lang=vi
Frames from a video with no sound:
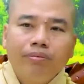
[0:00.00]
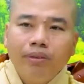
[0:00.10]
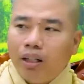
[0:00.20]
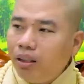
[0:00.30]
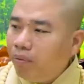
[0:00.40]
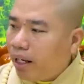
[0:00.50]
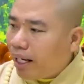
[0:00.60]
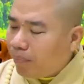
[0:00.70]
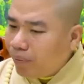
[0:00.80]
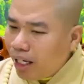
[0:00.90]
nội mà
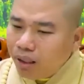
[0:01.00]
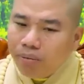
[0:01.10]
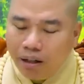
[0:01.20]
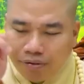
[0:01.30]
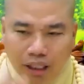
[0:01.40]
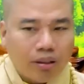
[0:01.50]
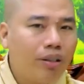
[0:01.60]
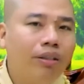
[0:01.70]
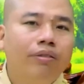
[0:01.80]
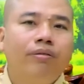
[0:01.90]
năm giới trong nhà phật
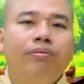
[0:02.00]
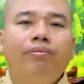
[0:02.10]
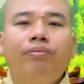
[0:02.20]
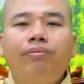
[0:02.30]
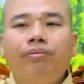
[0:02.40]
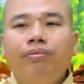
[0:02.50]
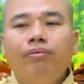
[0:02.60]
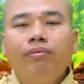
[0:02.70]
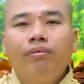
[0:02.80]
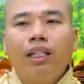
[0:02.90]
thôi
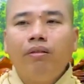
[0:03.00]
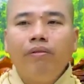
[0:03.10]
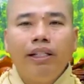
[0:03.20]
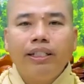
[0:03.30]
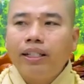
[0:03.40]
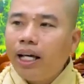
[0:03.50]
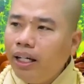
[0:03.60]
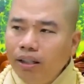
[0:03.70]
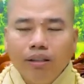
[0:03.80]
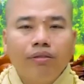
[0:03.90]
thì quý vị sẽ
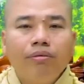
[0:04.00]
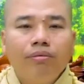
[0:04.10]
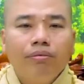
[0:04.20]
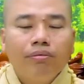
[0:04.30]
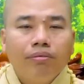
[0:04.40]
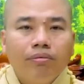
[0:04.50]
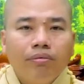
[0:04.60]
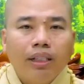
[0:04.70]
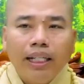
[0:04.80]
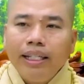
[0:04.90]
thấy được
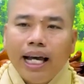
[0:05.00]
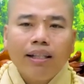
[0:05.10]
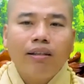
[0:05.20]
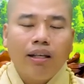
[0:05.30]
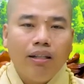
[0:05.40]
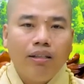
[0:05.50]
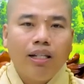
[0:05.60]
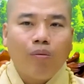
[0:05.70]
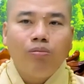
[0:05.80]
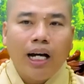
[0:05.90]
cái giá trị
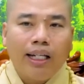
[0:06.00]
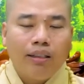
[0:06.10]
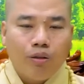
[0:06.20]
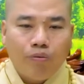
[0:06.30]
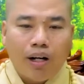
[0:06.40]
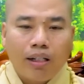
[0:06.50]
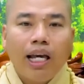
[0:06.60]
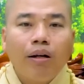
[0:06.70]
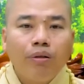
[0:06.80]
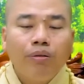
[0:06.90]
đồng hành của phật
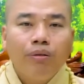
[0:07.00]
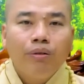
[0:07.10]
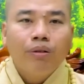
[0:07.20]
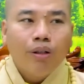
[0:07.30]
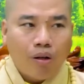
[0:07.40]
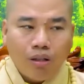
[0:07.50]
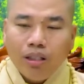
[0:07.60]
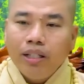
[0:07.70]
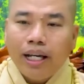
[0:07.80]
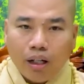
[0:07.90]
giáo đối
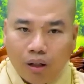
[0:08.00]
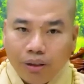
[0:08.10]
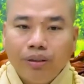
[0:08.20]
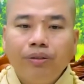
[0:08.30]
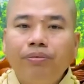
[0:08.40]
với nhân loại